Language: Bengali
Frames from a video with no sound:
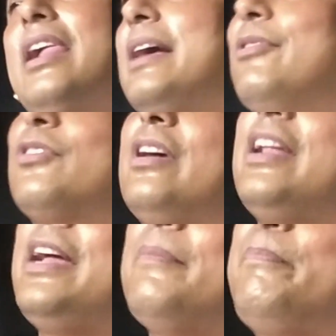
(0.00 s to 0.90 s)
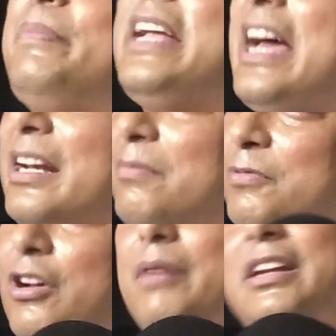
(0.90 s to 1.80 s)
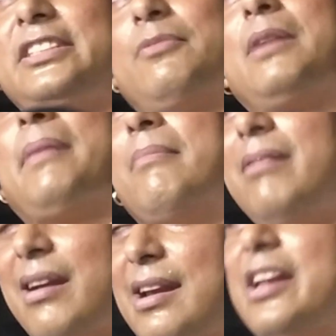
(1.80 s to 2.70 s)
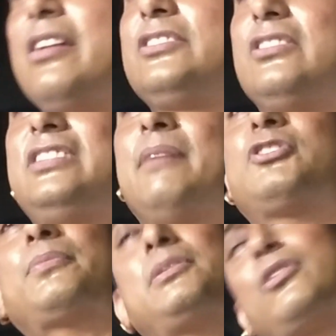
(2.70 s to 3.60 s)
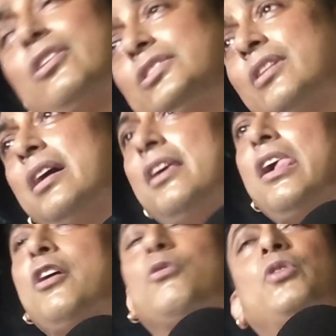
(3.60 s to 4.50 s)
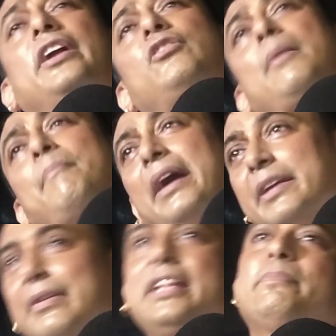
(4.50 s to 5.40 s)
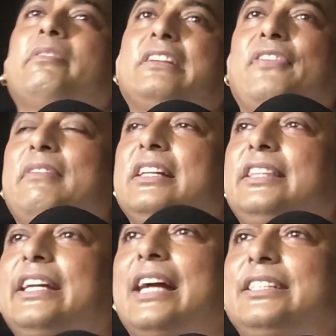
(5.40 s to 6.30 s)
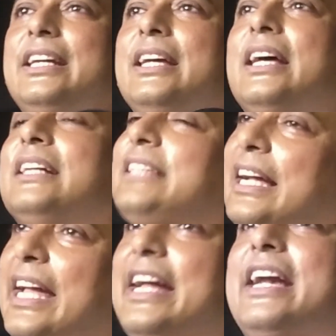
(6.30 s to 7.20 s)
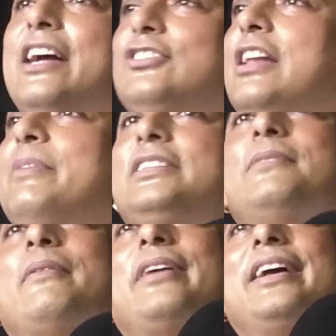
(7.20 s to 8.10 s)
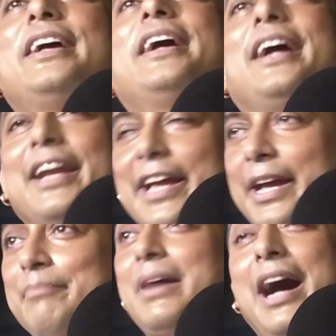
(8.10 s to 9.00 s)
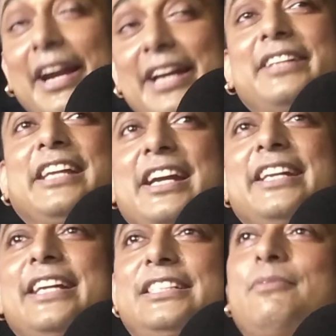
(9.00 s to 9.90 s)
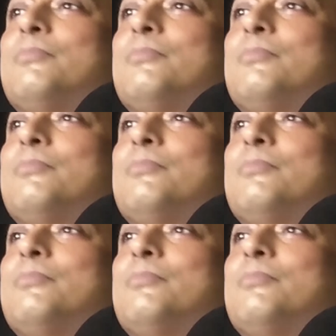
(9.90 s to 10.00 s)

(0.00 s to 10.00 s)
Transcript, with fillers: এবং ওখানে পিয়ার করা মানে যেটা বলে পাবলিক রিলেশনশিপ এবং সবচেয়ে বড় কথা ওরা ওখানে ওরা পারিবারিকভাবে যে ফ্যামিলির থেকে আসে তাকে এরা আসলে বেশিভাবে এরা আনে টেনে নিয়ে আসে এবং